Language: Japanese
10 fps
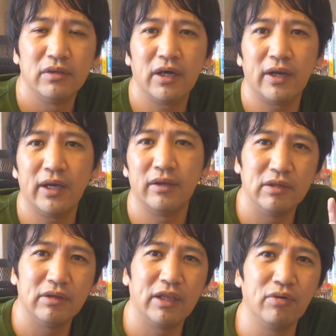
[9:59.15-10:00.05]
だから
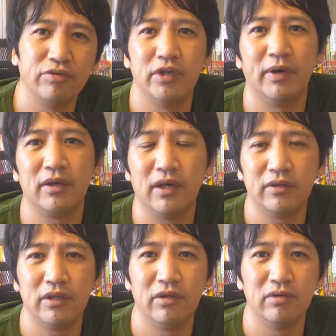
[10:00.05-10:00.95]
何をすればいいかっ
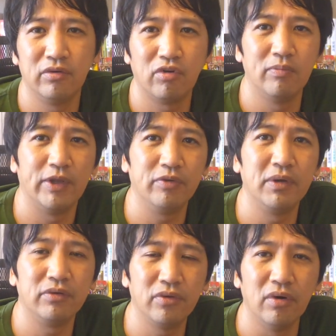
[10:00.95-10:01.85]
ていうところをまと
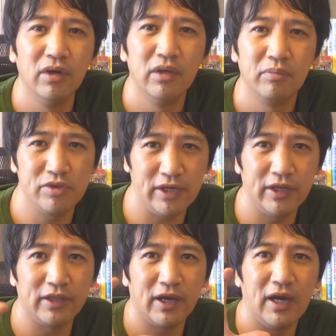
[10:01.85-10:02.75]
めるともしあ
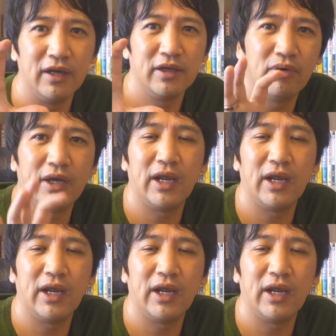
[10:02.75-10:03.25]
なたがこれ